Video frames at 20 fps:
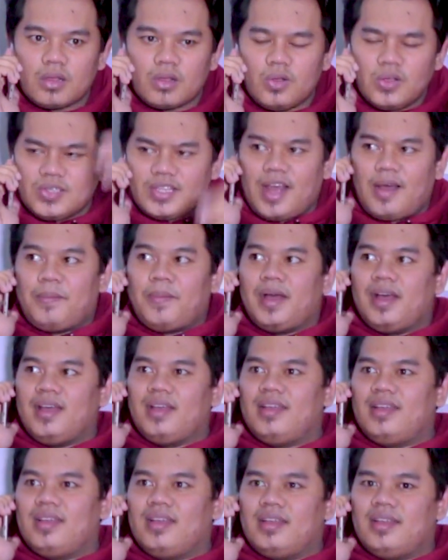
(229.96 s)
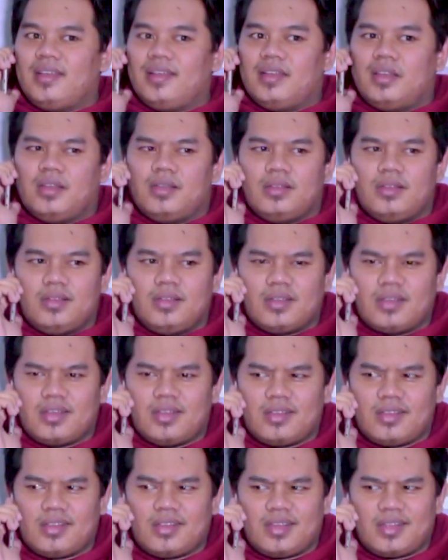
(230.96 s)
kok sama?
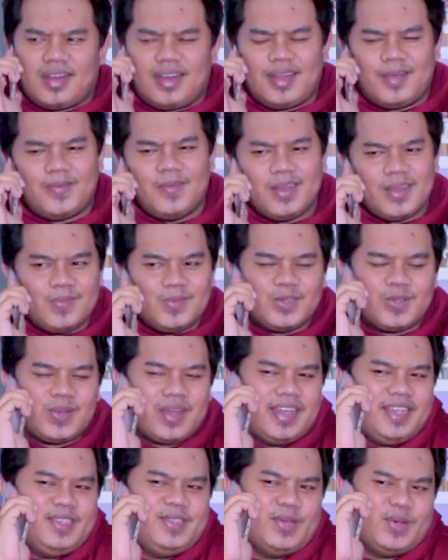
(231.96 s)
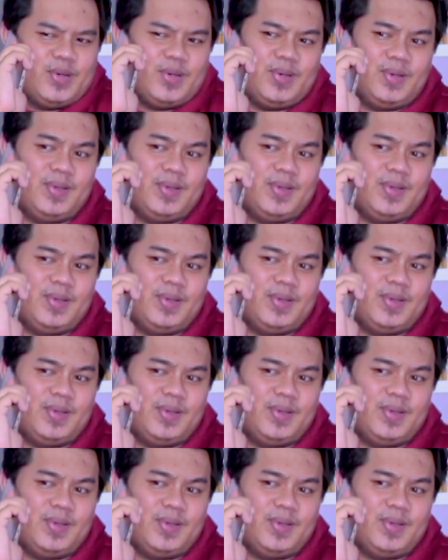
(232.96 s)
kenapa kamu suka hijau?